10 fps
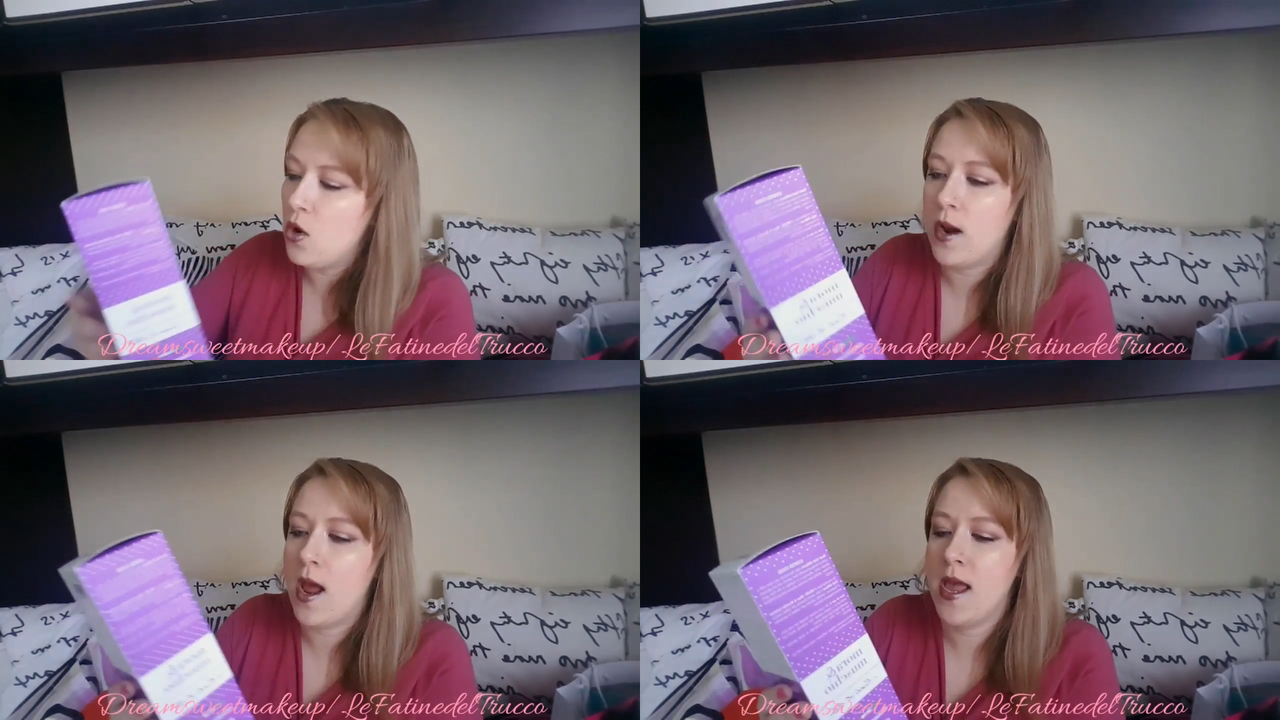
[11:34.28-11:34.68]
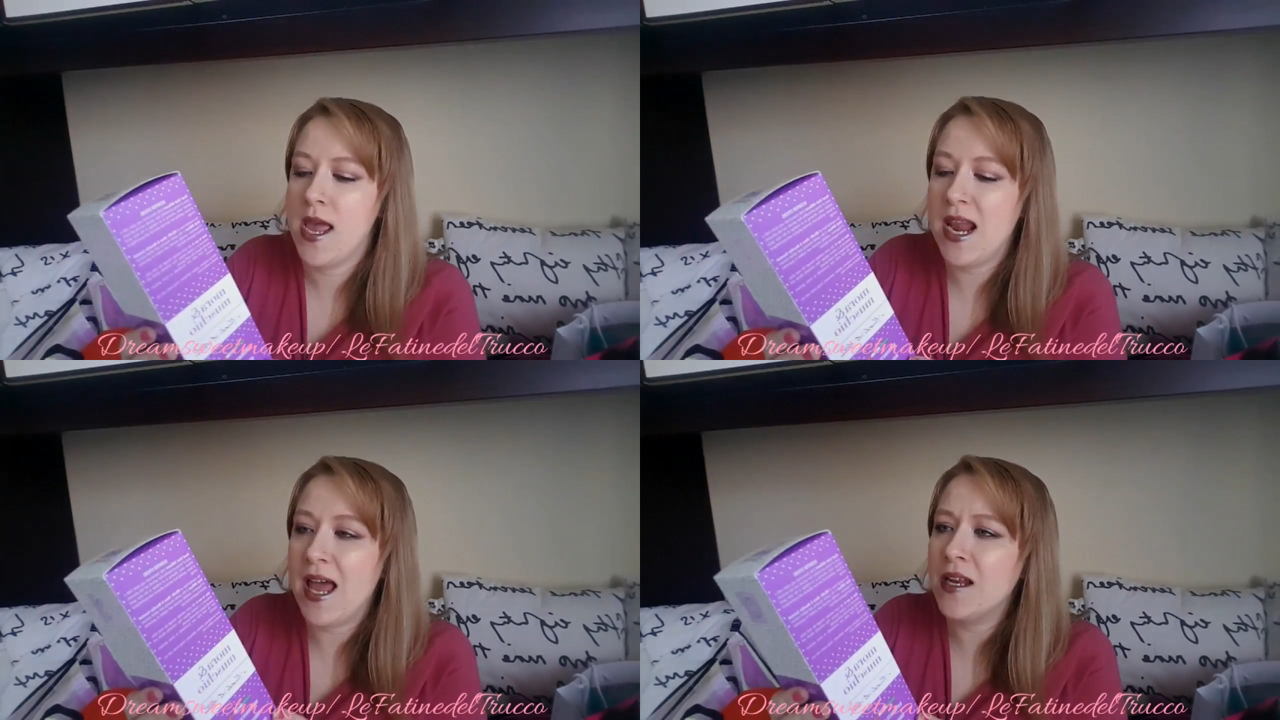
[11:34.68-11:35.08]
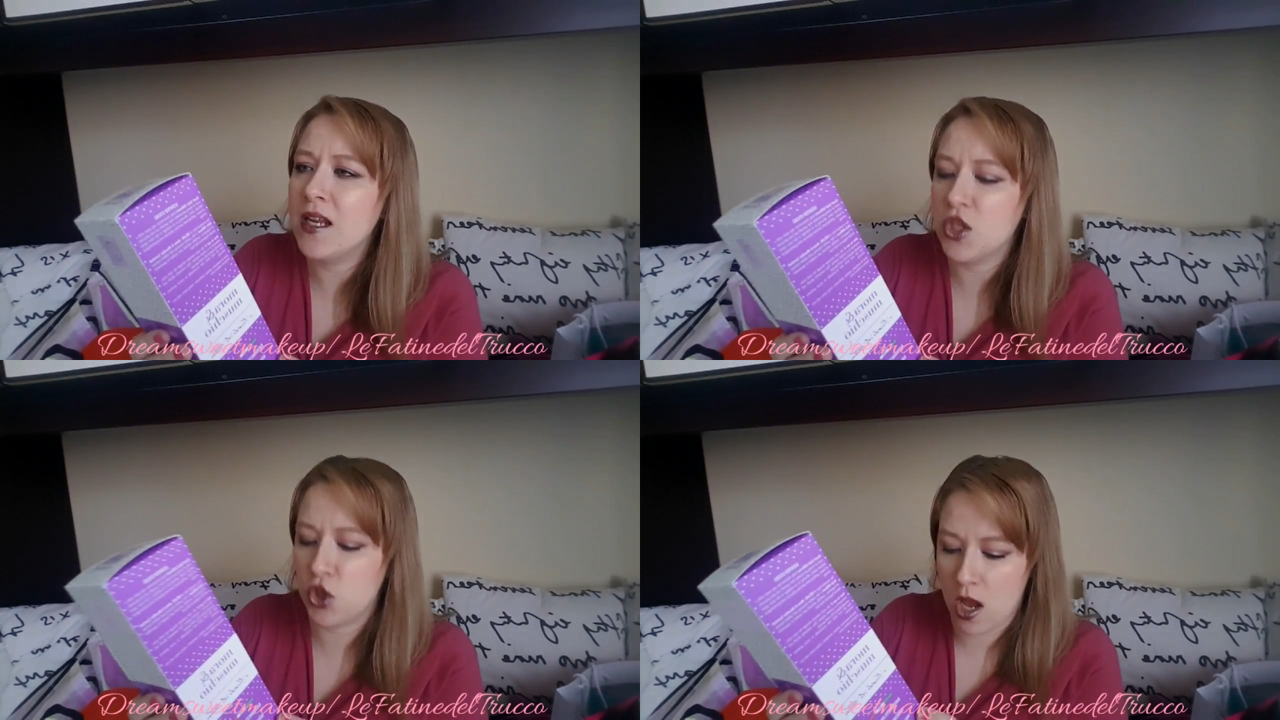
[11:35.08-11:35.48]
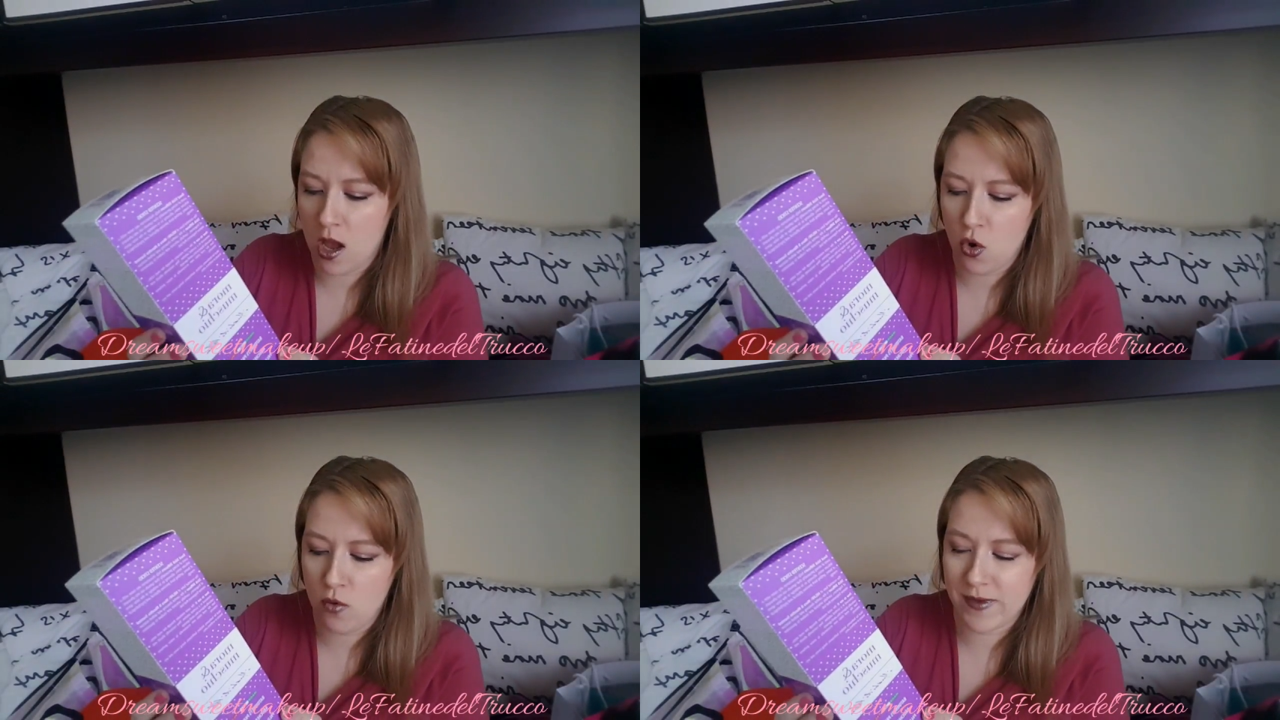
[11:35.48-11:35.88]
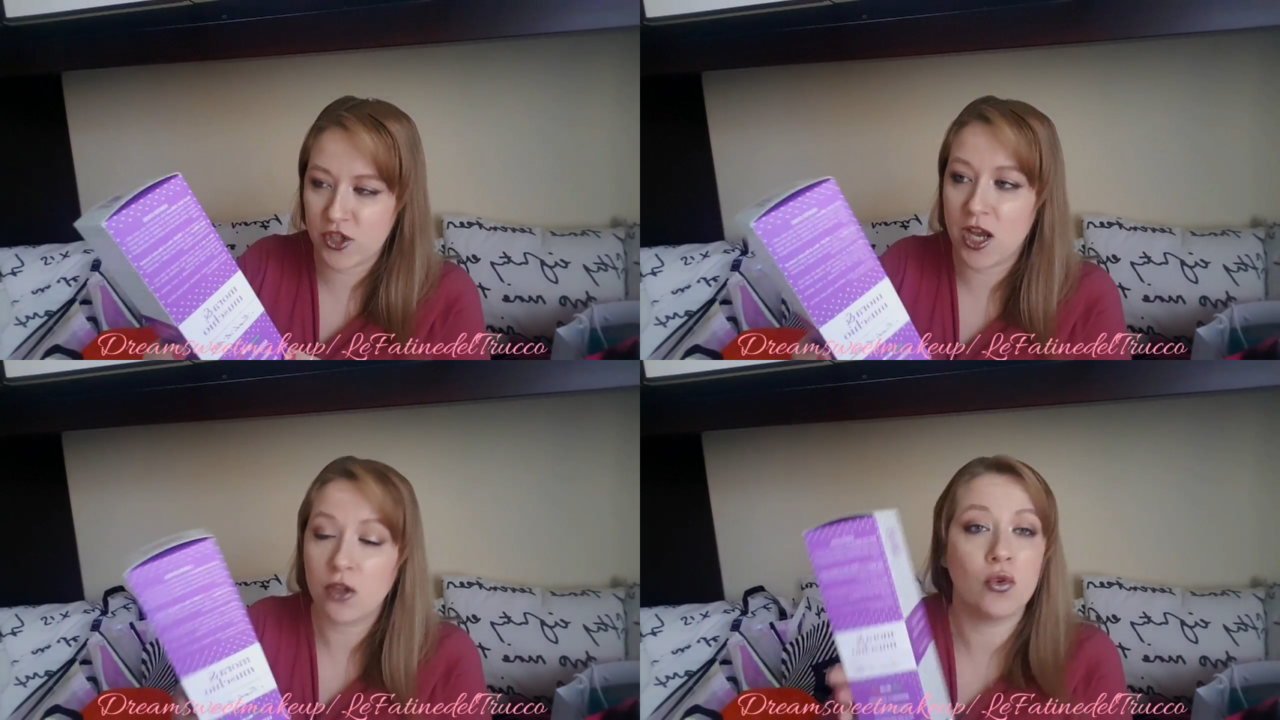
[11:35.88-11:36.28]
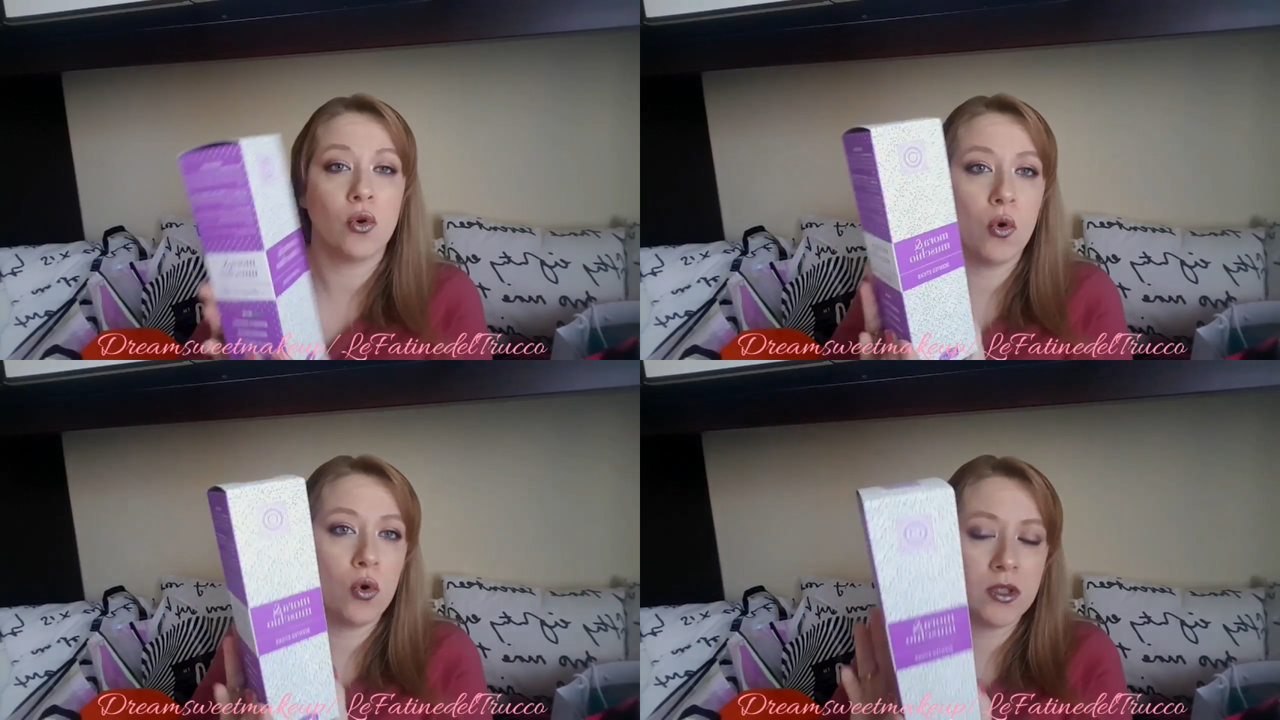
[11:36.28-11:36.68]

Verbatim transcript: Allora, Elan ci ha omaggiato,